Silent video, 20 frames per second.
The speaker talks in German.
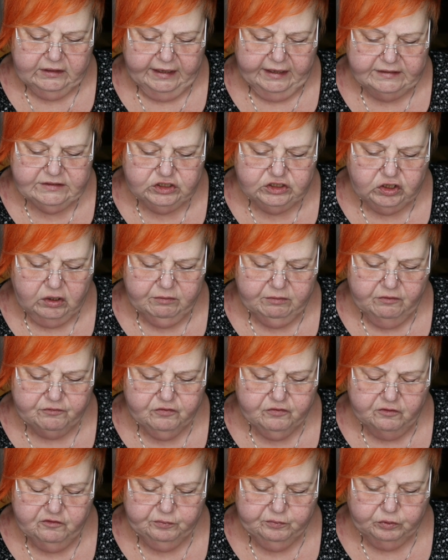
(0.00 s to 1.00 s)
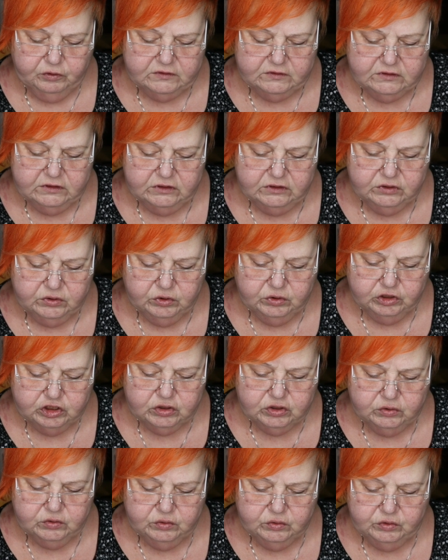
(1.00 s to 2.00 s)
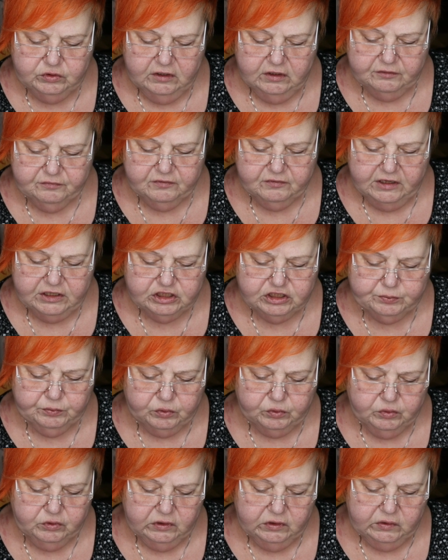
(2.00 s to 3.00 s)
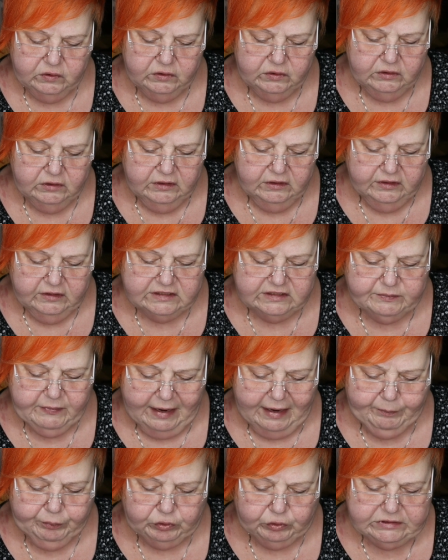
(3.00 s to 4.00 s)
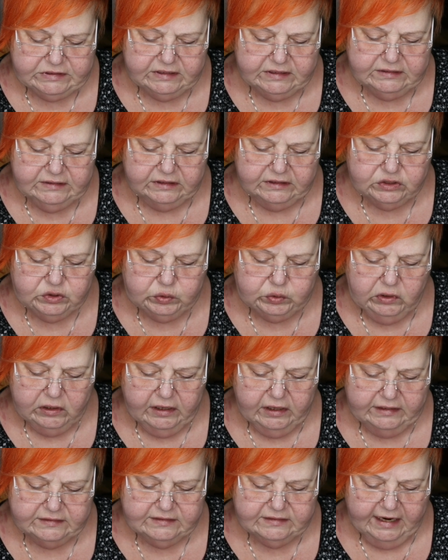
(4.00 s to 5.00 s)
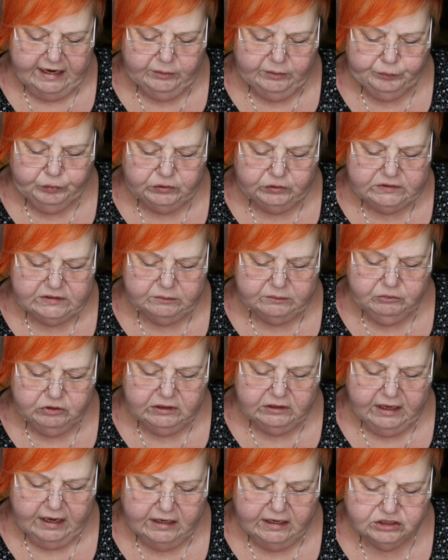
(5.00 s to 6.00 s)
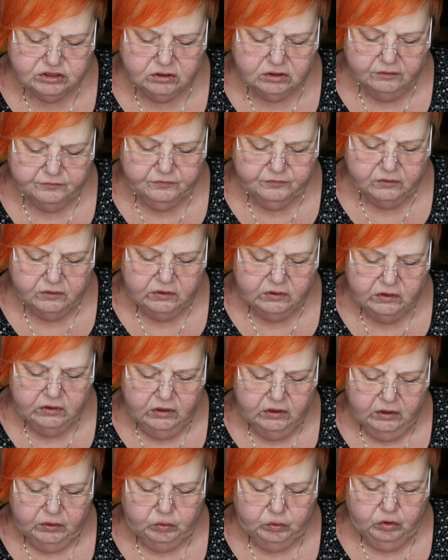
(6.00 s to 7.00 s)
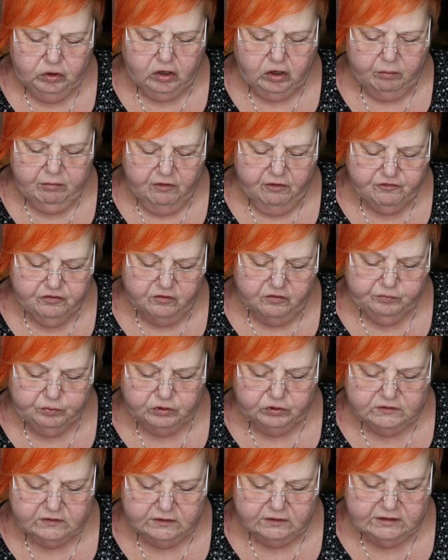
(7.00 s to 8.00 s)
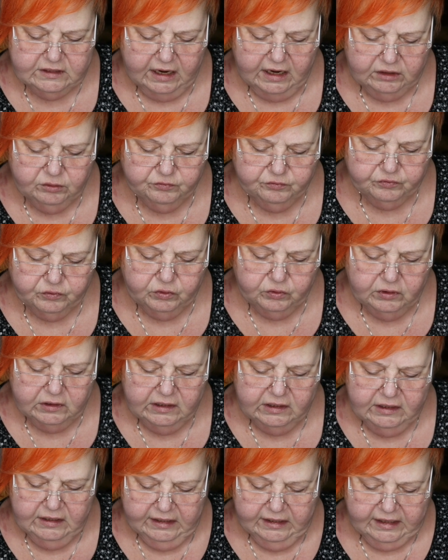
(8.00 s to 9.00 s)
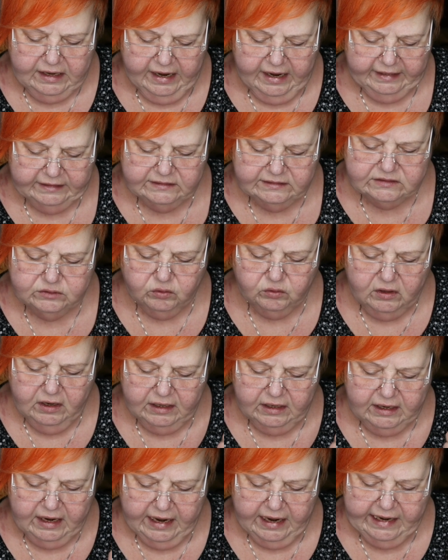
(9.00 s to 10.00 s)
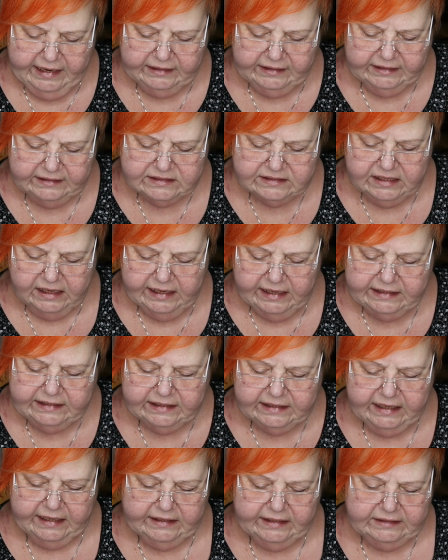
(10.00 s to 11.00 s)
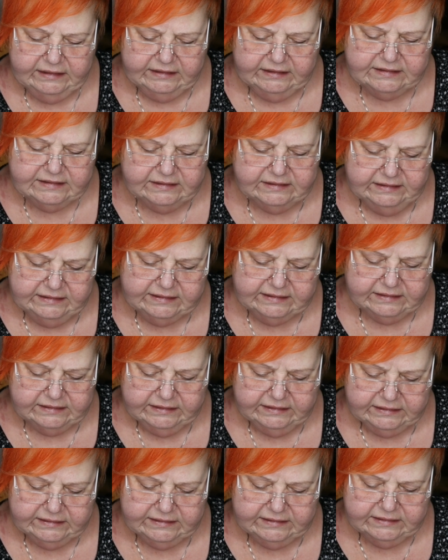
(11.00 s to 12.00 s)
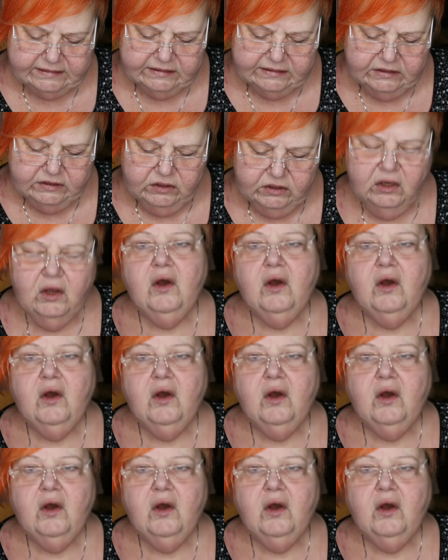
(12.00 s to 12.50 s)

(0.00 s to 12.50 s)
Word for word: 30,5% Hirsch- und Hühnerfleischbrühe, 2% Naturreis, 1% Mineralstoffe, 0,5% Hanföl, kein Zucker, kein Getreide, kein nichts, nichts, nichts.